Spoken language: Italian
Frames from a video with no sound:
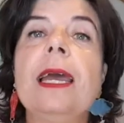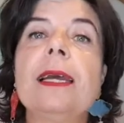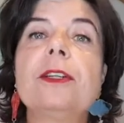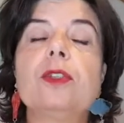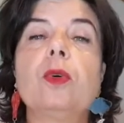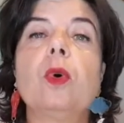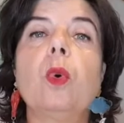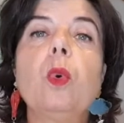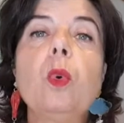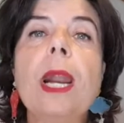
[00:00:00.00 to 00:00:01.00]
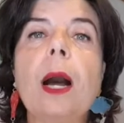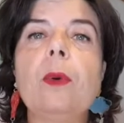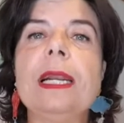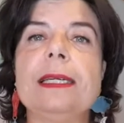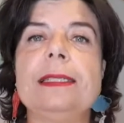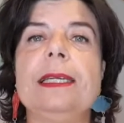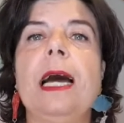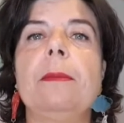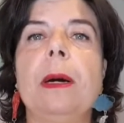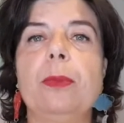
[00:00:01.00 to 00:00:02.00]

che sono una quella che si chiama